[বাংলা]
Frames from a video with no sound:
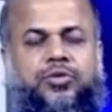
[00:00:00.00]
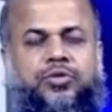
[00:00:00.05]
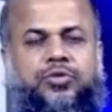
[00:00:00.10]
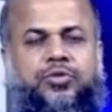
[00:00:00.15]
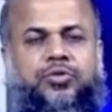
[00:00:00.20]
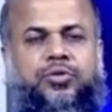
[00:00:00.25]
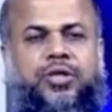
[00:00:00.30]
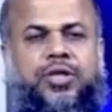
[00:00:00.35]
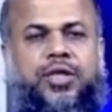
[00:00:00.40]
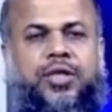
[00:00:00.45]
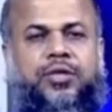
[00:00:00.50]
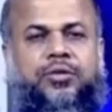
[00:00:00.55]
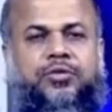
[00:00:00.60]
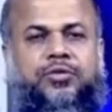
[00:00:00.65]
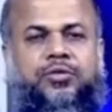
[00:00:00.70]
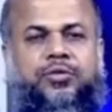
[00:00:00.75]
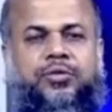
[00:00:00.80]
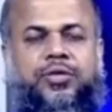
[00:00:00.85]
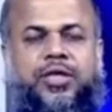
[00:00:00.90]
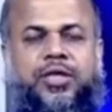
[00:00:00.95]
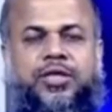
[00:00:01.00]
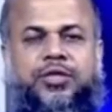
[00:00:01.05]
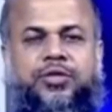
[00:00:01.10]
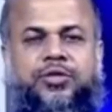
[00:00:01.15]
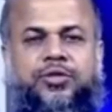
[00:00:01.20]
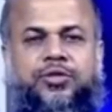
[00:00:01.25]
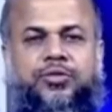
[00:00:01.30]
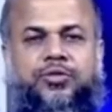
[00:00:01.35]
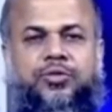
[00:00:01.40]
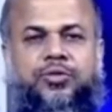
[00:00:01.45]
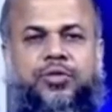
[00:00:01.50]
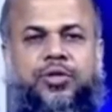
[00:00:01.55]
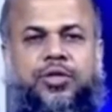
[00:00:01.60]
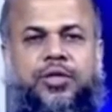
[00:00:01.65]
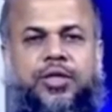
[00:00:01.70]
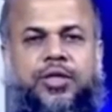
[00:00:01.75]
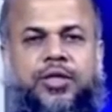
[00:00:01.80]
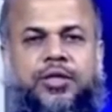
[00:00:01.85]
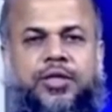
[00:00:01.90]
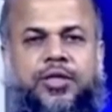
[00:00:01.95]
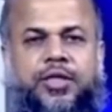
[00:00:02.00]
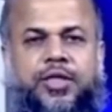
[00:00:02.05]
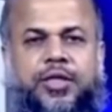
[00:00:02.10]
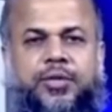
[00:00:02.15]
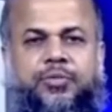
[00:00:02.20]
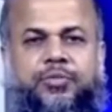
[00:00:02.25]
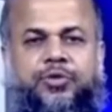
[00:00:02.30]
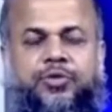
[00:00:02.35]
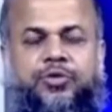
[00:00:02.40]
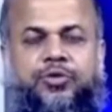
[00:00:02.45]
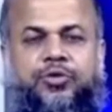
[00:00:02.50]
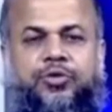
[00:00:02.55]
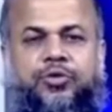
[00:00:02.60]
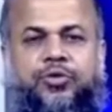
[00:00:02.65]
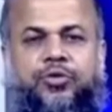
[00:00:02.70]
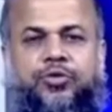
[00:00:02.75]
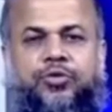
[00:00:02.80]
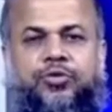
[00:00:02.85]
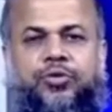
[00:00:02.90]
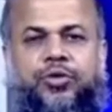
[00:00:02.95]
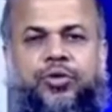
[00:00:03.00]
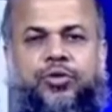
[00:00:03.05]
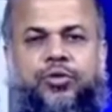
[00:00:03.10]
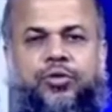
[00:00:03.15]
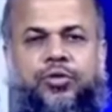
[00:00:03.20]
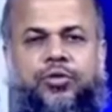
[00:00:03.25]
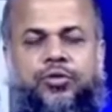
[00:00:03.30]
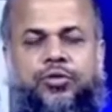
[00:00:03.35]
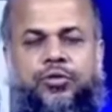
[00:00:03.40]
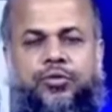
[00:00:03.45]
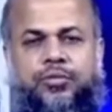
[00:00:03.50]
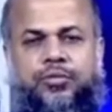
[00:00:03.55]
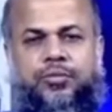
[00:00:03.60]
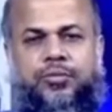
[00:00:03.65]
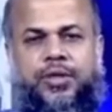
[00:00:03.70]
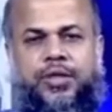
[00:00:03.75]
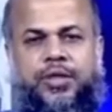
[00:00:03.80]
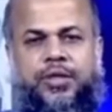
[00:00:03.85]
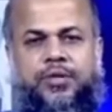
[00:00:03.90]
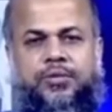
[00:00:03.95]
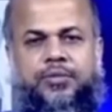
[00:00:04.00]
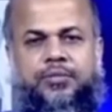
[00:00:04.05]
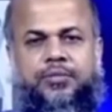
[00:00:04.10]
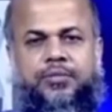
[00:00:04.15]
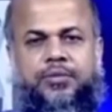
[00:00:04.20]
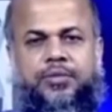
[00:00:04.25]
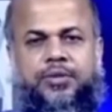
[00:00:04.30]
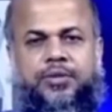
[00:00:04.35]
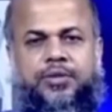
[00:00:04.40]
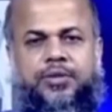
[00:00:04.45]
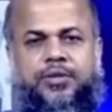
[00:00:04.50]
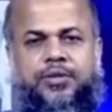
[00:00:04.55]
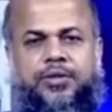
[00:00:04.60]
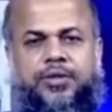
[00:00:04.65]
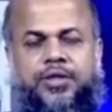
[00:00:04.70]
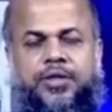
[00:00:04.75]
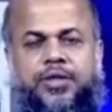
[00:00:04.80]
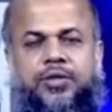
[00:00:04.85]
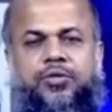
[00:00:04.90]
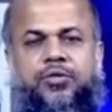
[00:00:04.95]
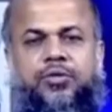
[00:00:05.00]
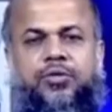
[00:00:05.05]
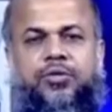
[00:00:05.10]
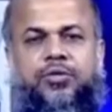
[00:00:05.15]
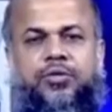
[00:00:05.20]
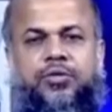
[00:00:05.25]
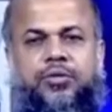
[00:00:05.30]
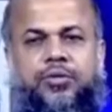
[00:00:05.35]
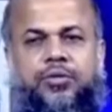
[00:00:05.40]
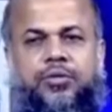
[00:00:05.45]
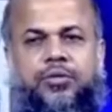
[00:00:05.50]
টোটাল টোটাল স্ট্রোক থেকে পর্যন্ত কতদিন হলো মানে যেদিন হলো উনি